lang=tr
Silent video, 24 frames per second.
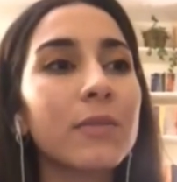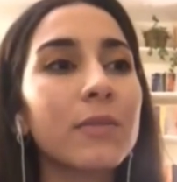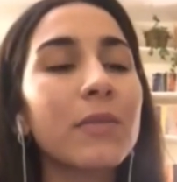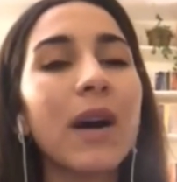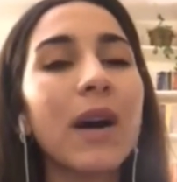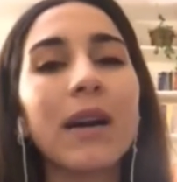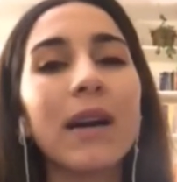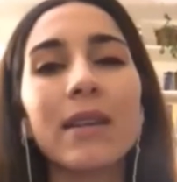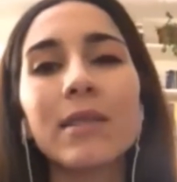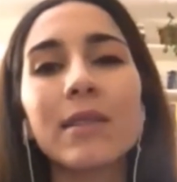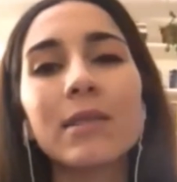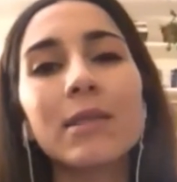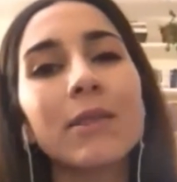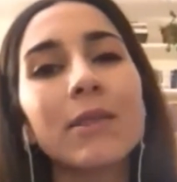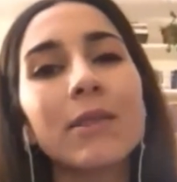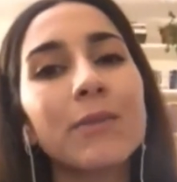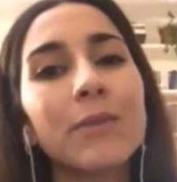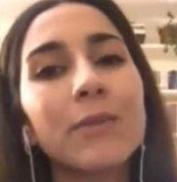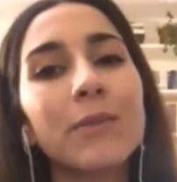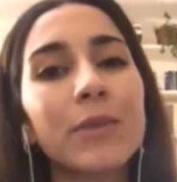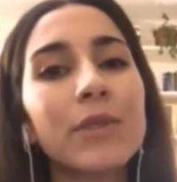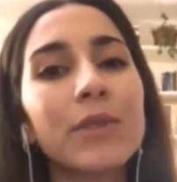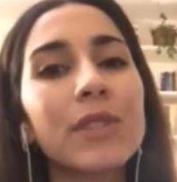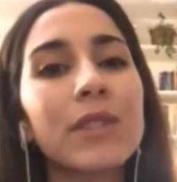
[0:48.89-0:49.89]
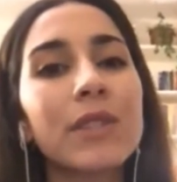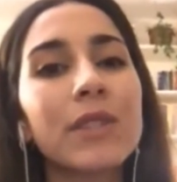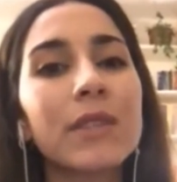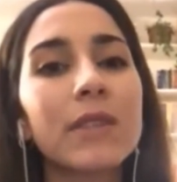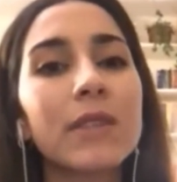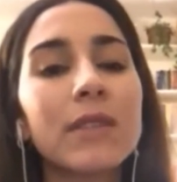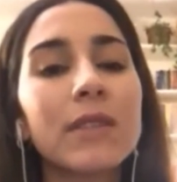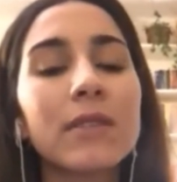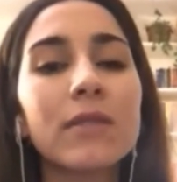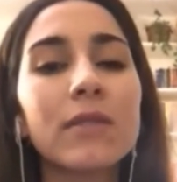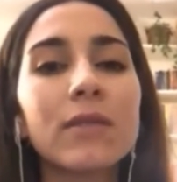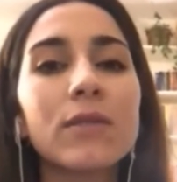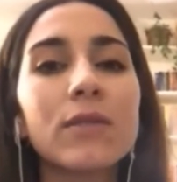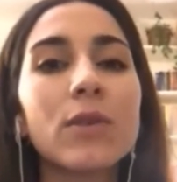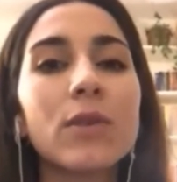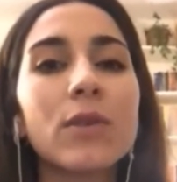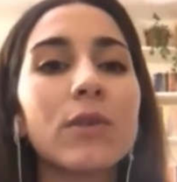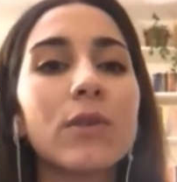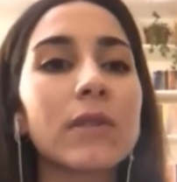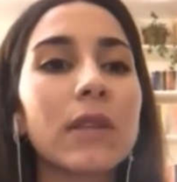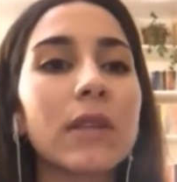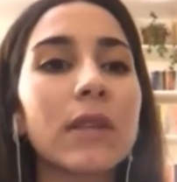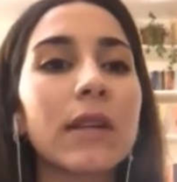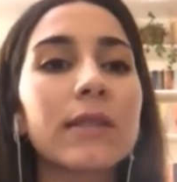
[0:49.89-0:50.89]
maalesef böyle çirkin
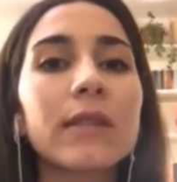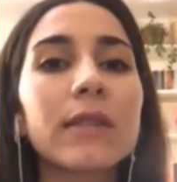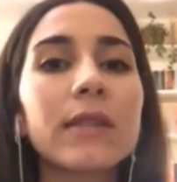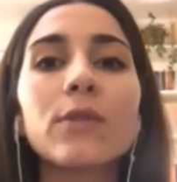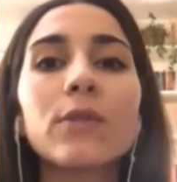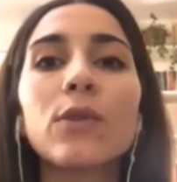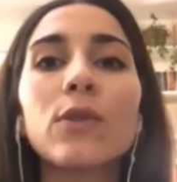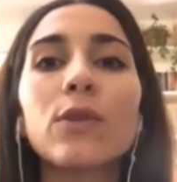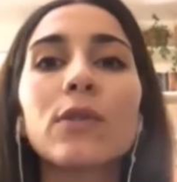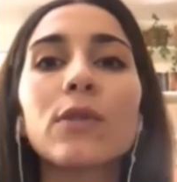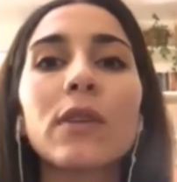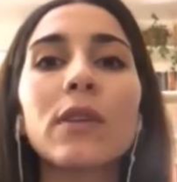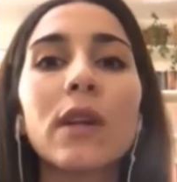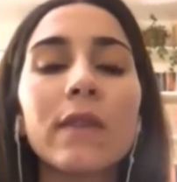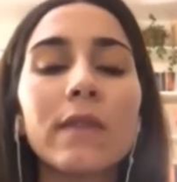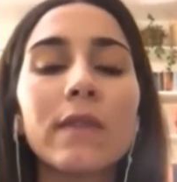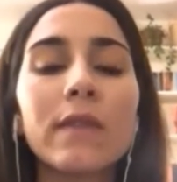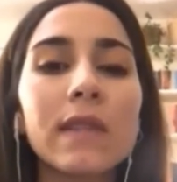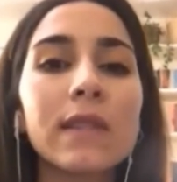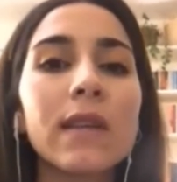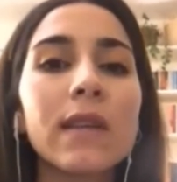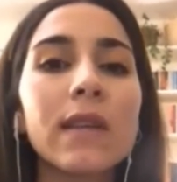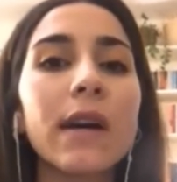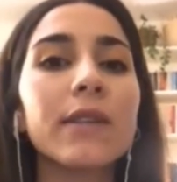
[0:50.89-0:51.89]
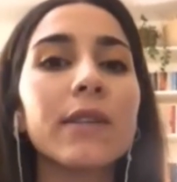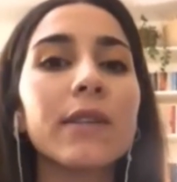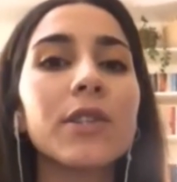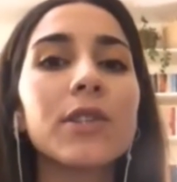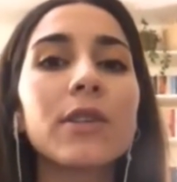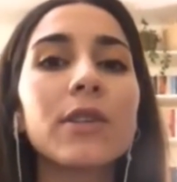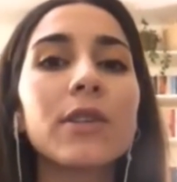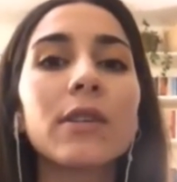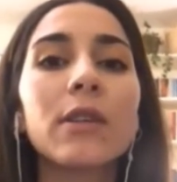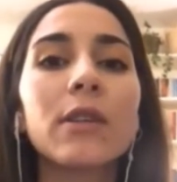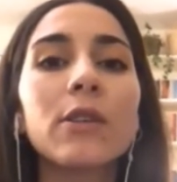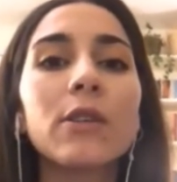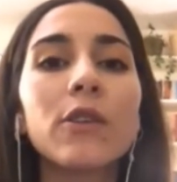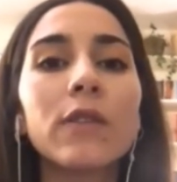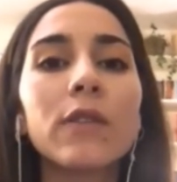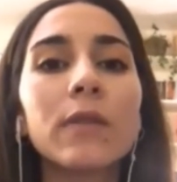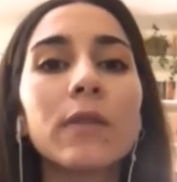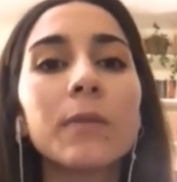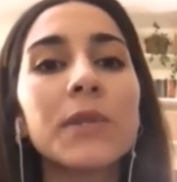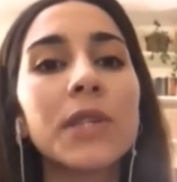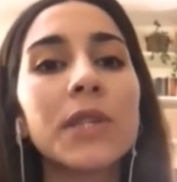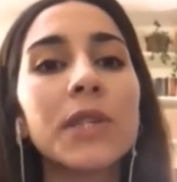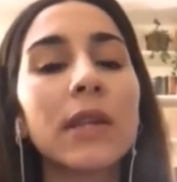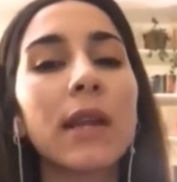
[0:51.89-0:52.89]
sözler, dedikodular vesaire çıkarılıyor
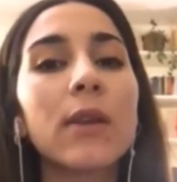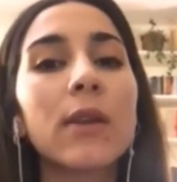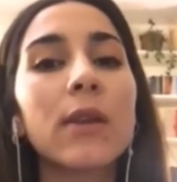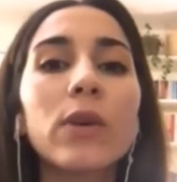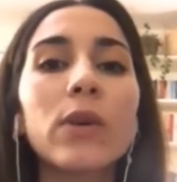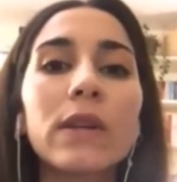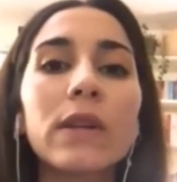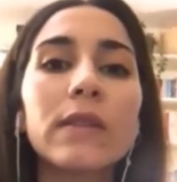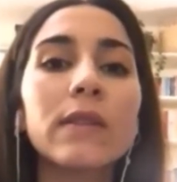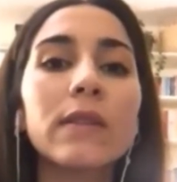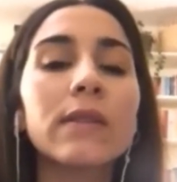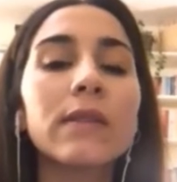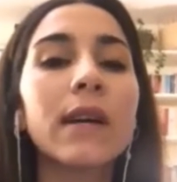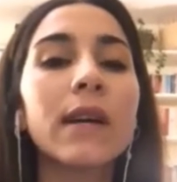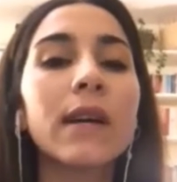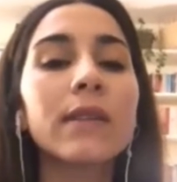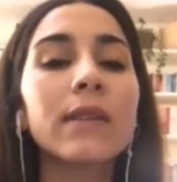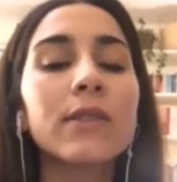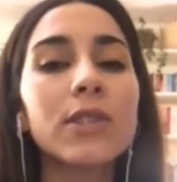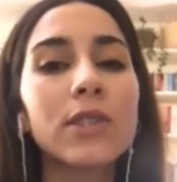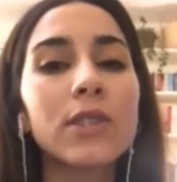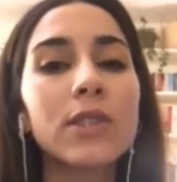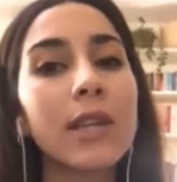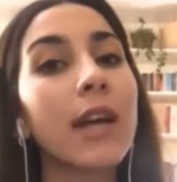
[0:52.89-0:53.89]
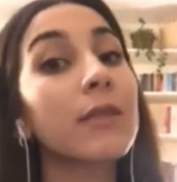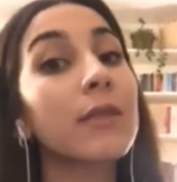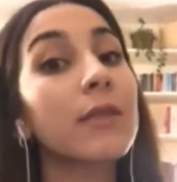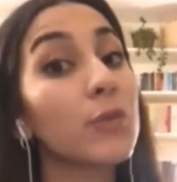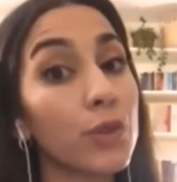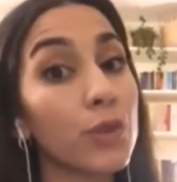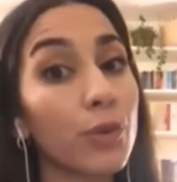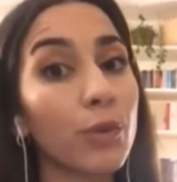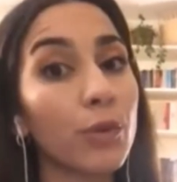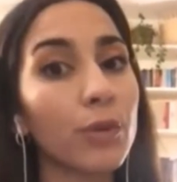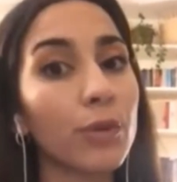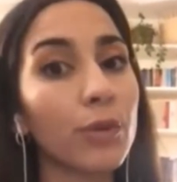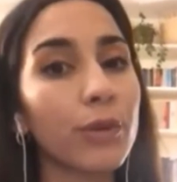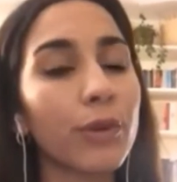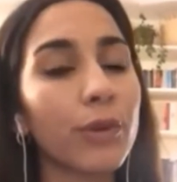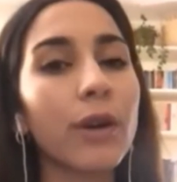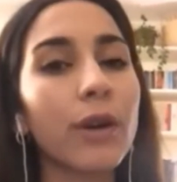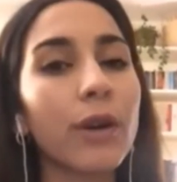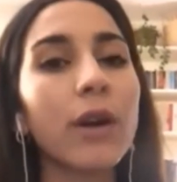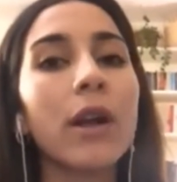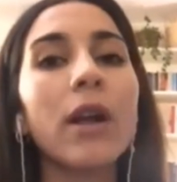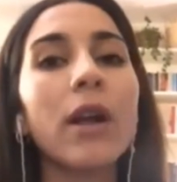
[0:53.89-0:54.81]
ve bir şekilde o kadınlar dışlanmış oluyor.